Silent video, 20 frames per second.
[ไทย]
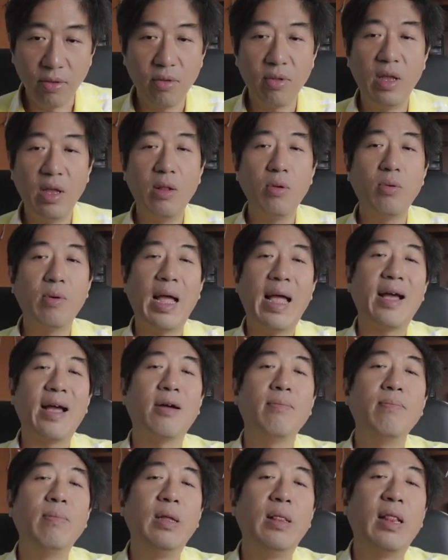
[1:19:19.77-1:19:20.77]
ถึงตรงนี้ลูกค้า
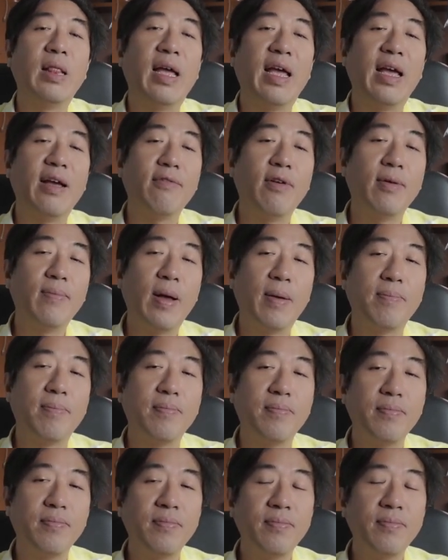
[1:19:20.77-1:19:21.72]
ก็มึนแล้วฮะว่าแบบ